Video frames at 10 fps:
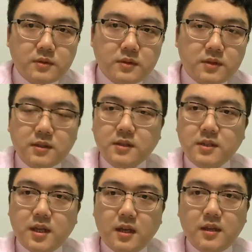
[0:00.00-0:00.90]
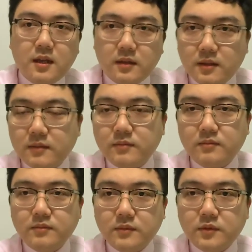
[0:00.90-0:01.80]
几千年的。
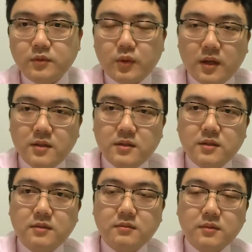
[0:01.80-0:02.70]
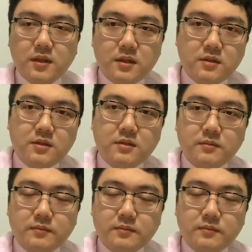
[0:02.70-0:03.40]
专制历史，